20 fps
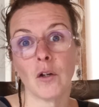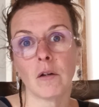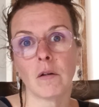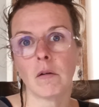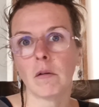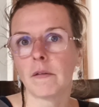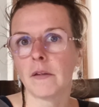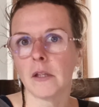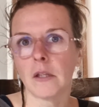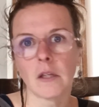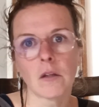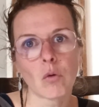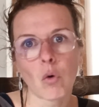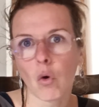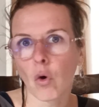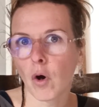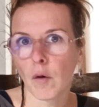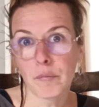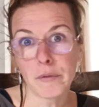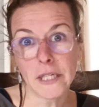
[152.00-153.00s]
que c'était
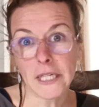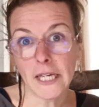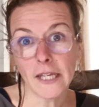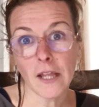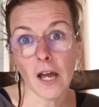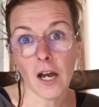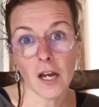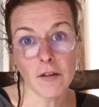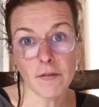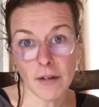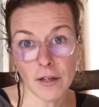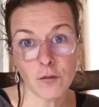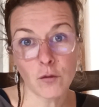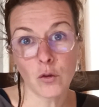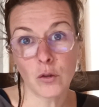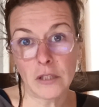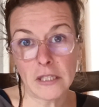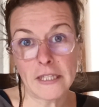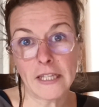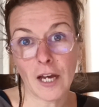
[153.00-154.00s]
trop compliqué d'arriver à
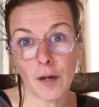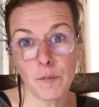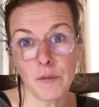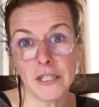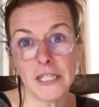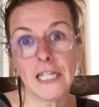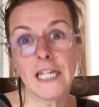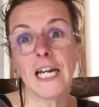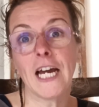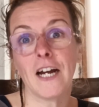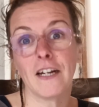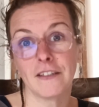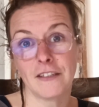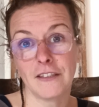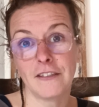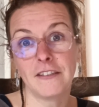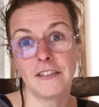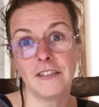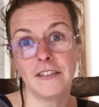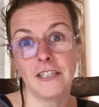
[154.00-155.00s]
se déterminer, à
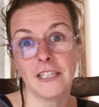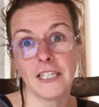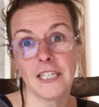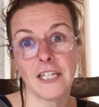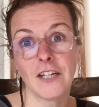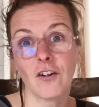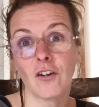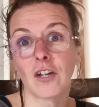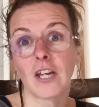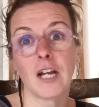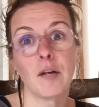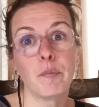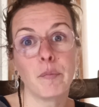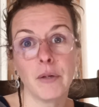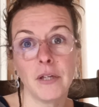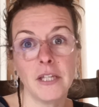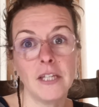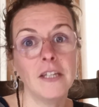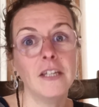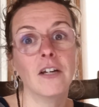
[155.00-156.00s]
décider euh, quel
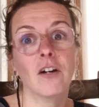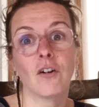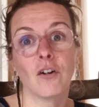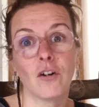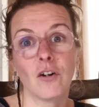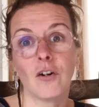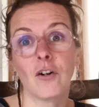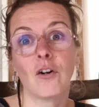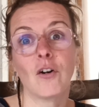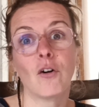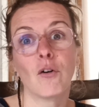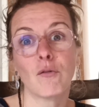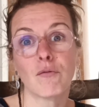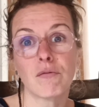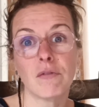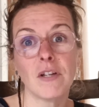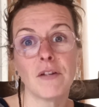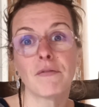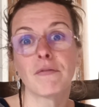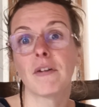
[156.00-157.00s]
pays euh, on
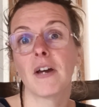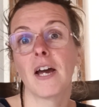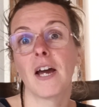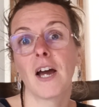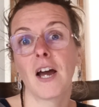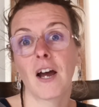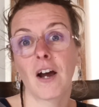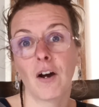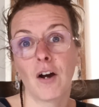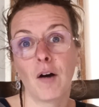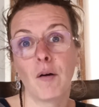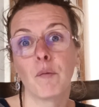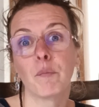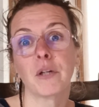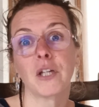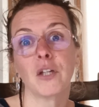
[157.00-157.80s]
voulait faire en